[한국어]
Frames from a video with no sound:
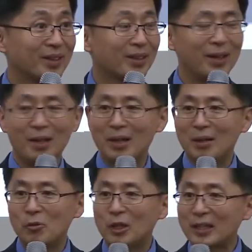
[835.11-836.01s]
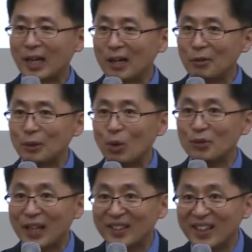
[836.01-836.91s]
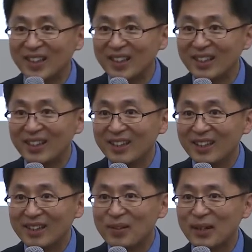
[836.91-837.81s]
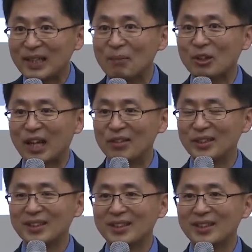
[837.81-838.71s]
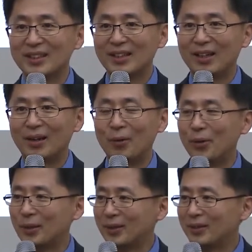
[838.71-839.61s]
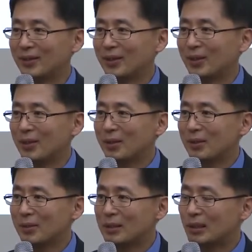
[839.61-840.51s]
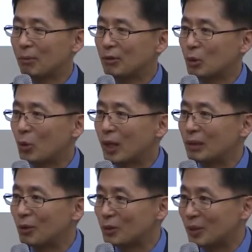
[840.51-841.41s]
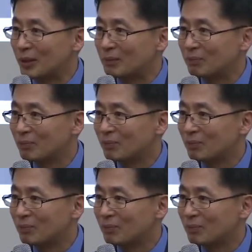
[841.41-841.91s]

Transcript: 그러니까 우리가 잘하면 도움이 되는데 우리가 잘 못하면 어, 오히려 일정 부분 손해를 볼 수도 있는.